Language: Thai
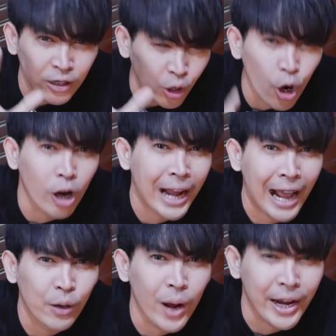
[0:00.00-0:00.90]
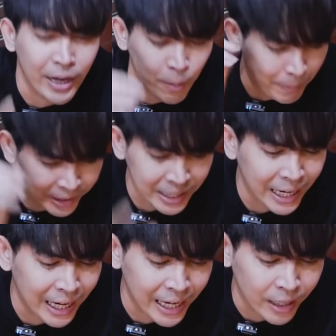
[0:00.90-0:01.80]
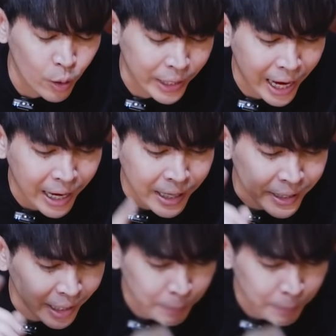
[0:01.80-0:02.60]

โอเคครับผมเมนูแรกเลยครับผมคือเมนู